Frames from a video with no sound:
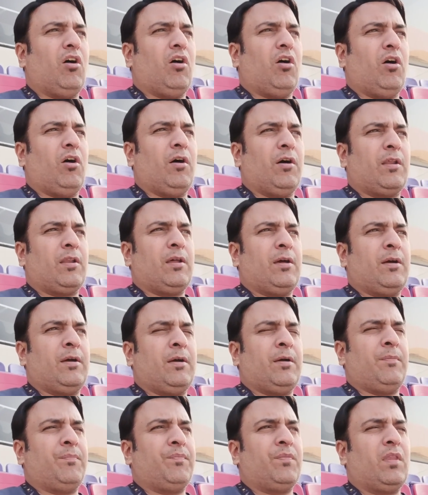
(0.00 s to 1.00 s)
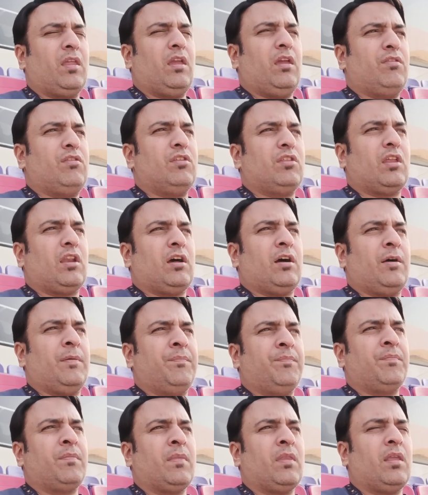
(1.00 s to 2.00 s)
और uh, इसी
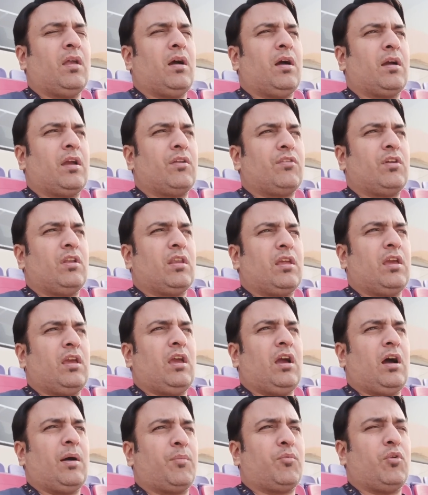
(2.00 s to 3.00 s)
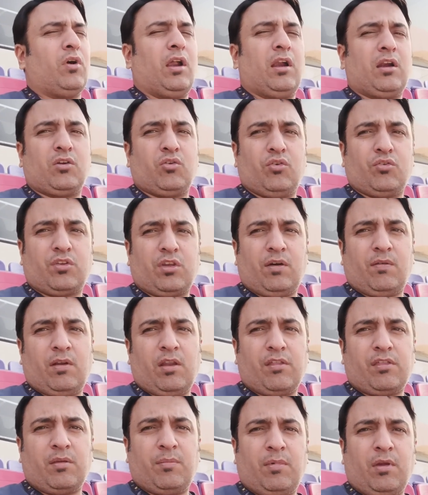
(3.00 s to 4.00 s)
तरह आगे चल के आपको हेड कोच के
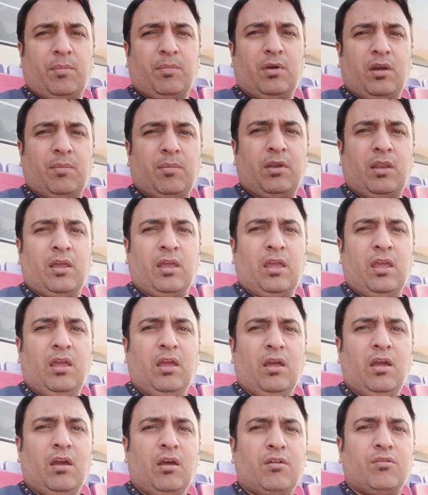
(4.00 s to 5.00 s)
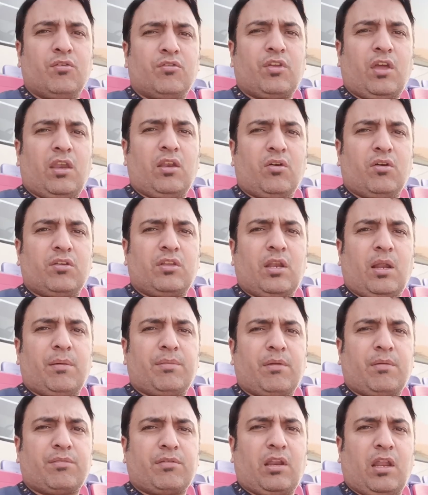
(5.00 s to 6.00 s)
हवाले से भी अपडेट मिलेगी तो चैनल को जनाब
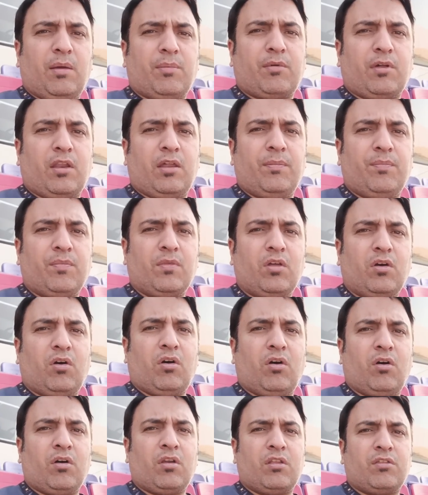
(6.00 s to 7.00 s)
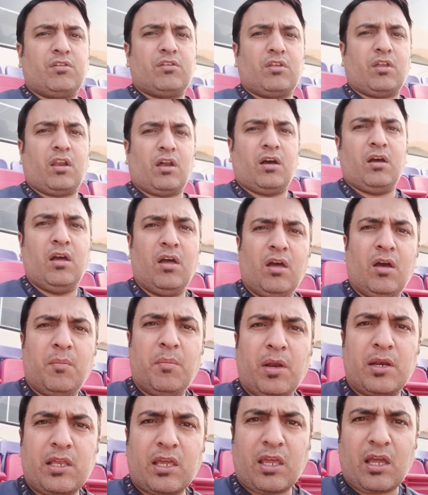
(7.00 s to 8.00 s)
सब्सक्राइब करें और इसी तरह
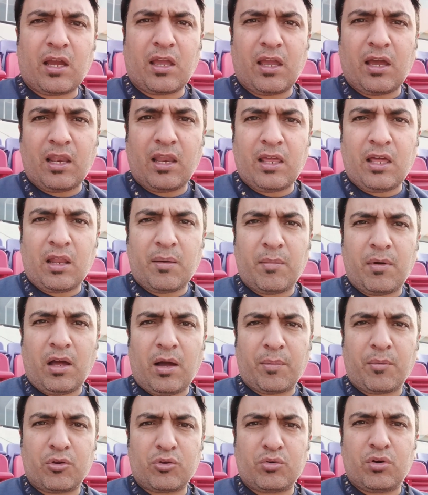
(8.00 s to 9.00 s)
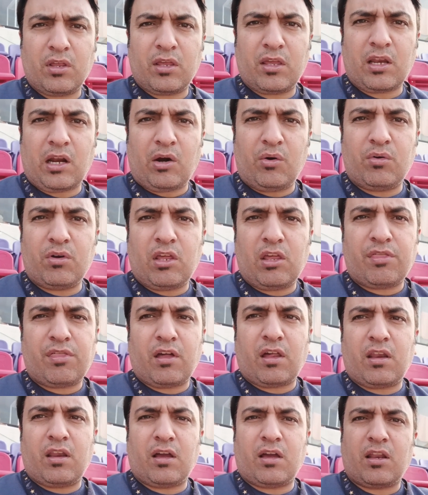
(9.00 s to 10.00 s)
बल्कि क्या ख्याल है यार मैं आपको थोड़ी ग्राउंड की
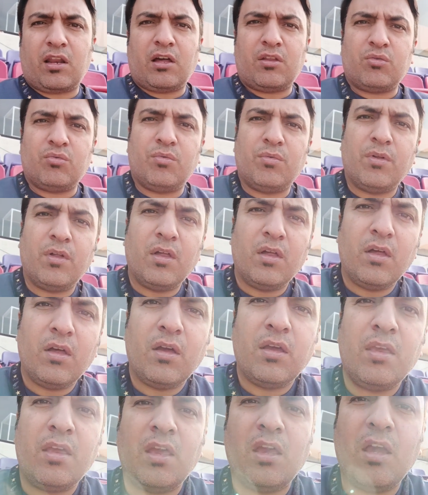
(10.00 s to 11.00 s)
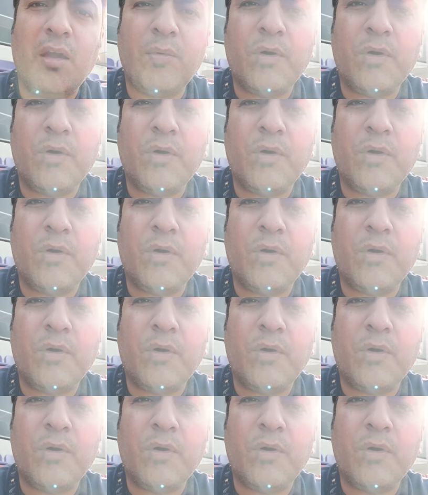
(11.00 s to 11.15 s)
सैर ना करा दूँ ये